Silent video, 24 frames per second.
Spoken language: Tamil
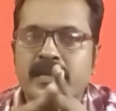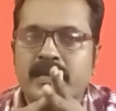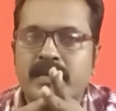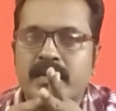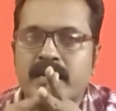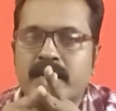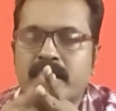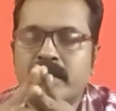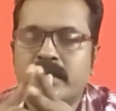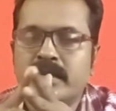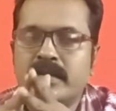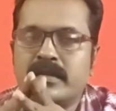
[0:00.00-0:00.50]

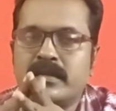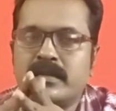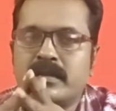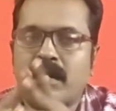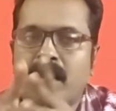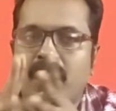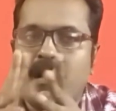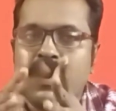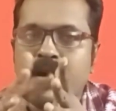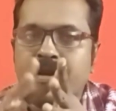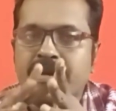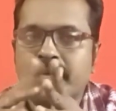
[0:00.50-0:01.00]
ஏழு எட்டு
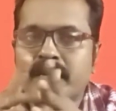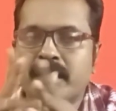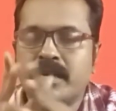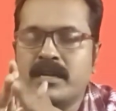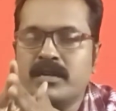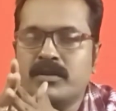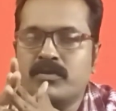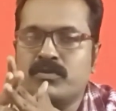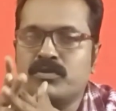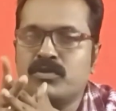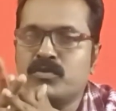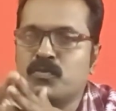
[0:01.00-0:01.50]
ஆறு
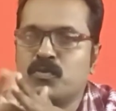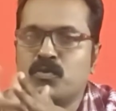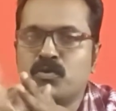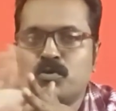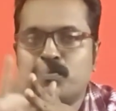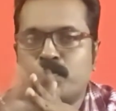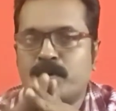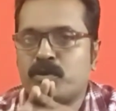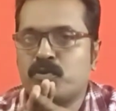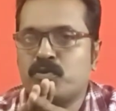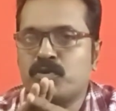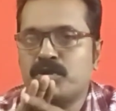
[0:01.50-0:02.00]
ஏழுக்கு வந்து மூணு
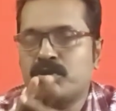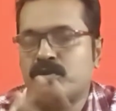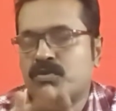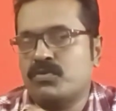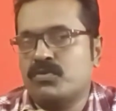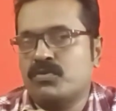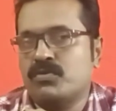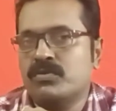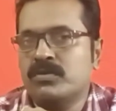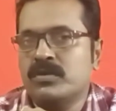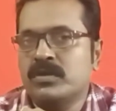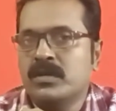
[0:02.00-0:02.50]
பருவம்
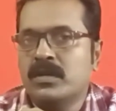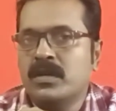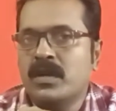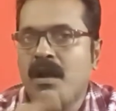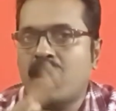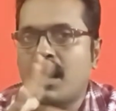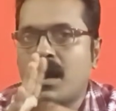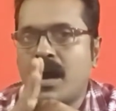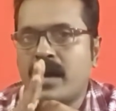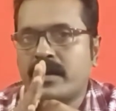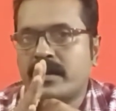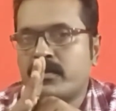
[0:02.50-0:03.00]
இருக்கும்
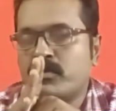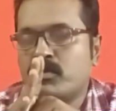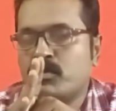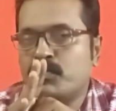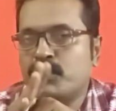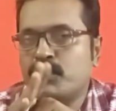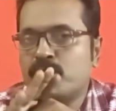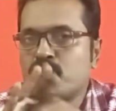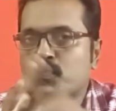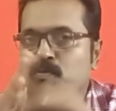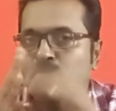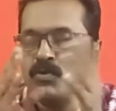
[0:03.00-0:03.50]
ஆறாம்
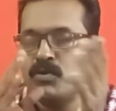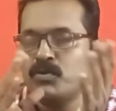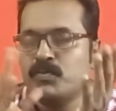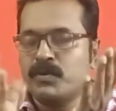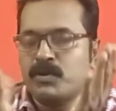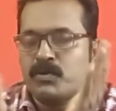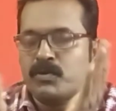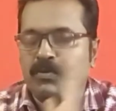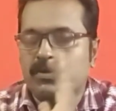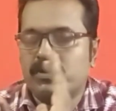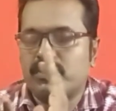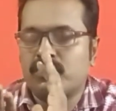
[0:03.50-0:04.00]
வகுப்புக்கு மூணு
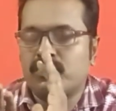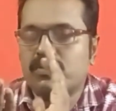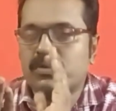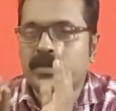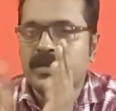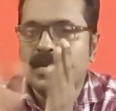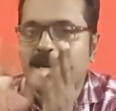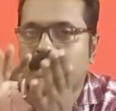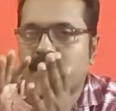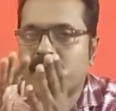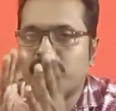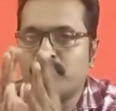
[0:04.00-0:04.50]
பருவம் இருக்கும்
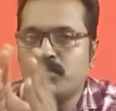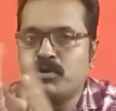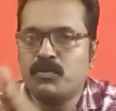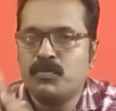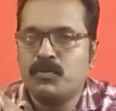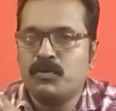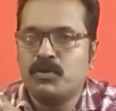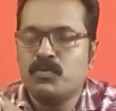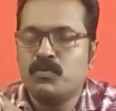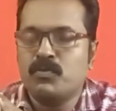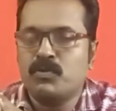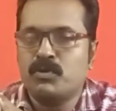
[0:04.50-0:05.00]
ஏழாம்
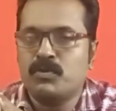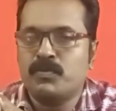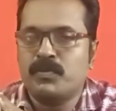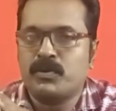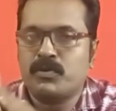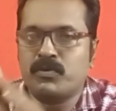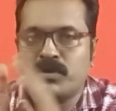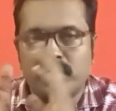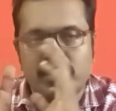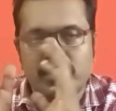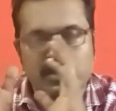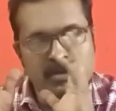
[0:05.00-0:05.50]
வகுப்புக்கு மூணு
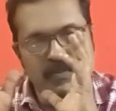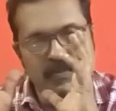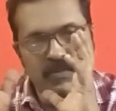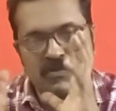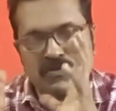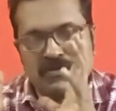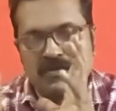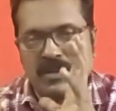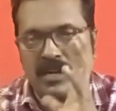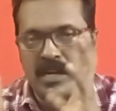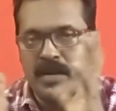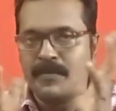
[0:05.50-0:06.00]
பருவம் இந்த
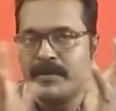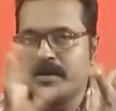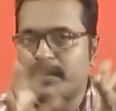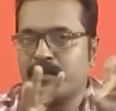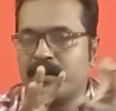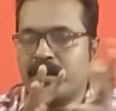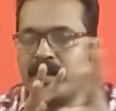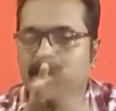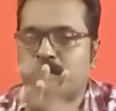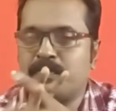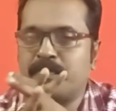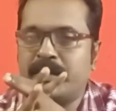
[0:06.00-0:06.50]
புக்ஸ் எல்லாமே நம்ம
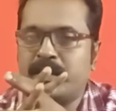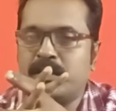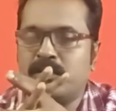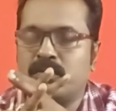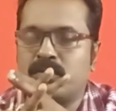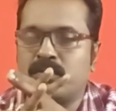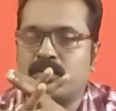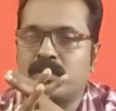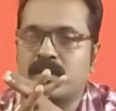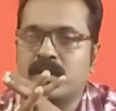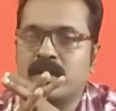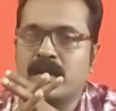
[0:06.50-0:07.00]
கலெக்ட்
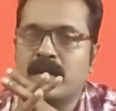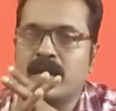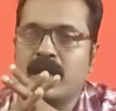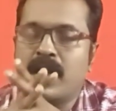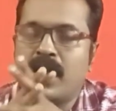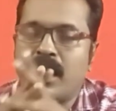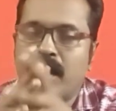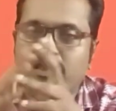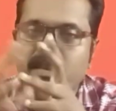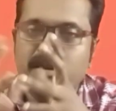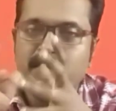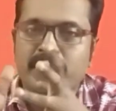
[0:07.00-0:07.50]
பண்ணிக்கணும்
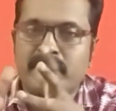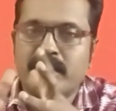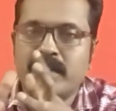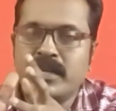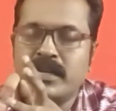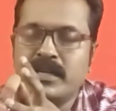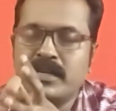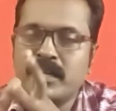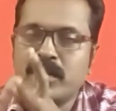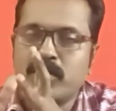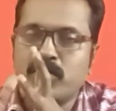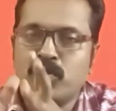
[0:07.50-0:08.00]
அதே மாதிரி
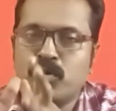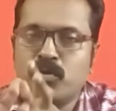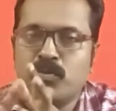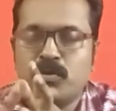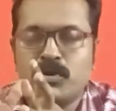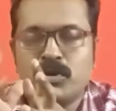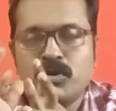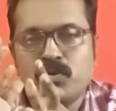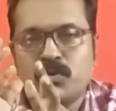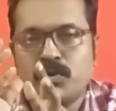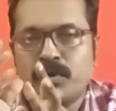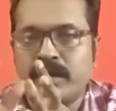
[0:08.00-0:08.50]
எட்டாம்
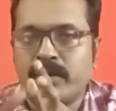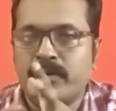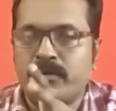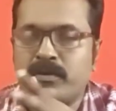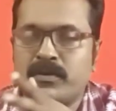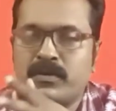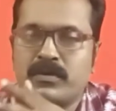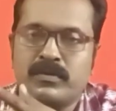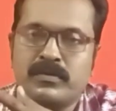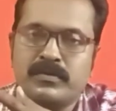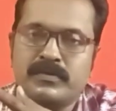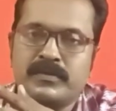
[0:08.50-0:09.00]
வகுப்புக்கு ஒரே
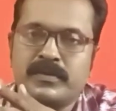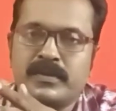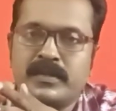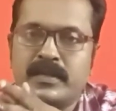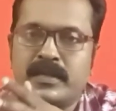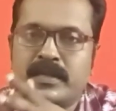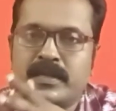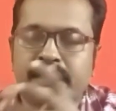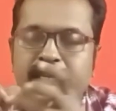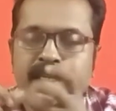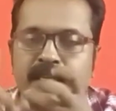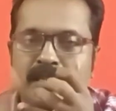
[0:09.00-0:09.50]

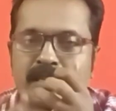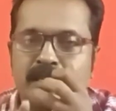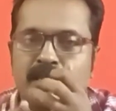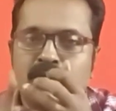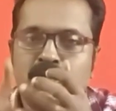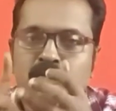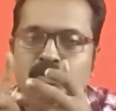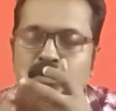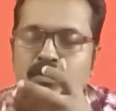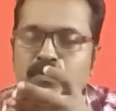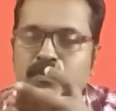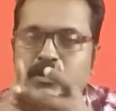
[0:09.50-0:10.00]
இயர் எட்டு
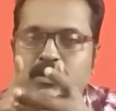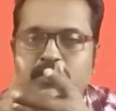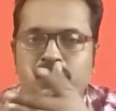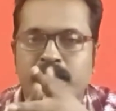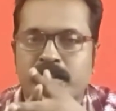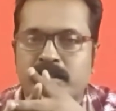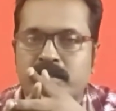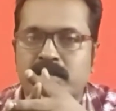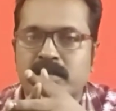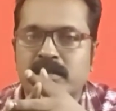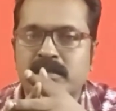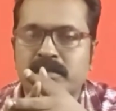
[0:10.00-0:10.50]
ஒன்பது பத்து